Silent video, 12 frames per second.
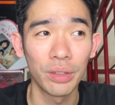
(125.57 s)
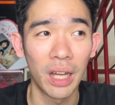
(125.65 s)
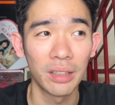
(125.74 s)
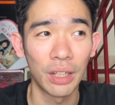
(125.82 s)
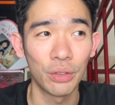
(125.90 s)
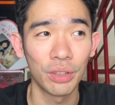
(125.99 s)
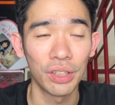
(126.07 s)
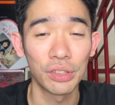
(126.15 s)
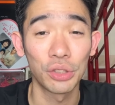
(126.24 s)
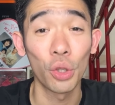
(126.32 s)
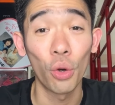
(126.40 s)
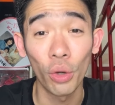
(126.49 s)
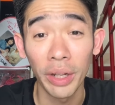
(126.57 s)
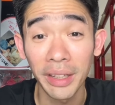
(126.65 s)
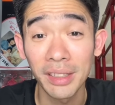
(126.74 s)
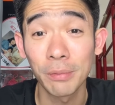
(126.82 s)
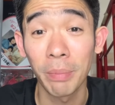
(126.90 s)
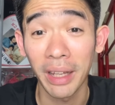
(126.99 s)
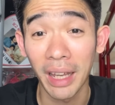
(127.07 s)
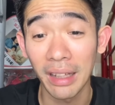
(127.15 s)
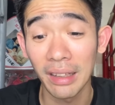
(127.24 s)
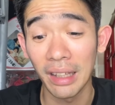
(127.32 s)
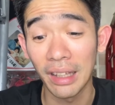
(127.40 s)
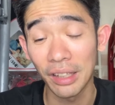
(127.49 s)
dati nun is chocolate
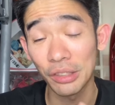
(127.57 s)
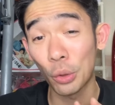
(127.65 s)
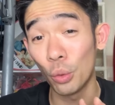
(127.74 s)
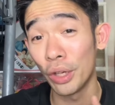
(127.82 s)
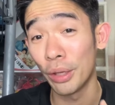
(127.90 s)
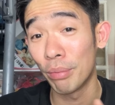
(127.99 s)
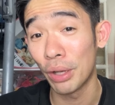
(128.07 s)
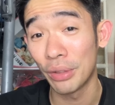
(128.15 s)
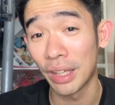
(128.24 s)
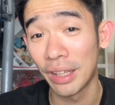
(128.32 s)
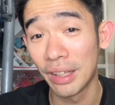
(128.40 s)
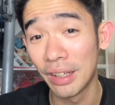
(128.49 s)
spaghetti. Kasi kulay brown eh.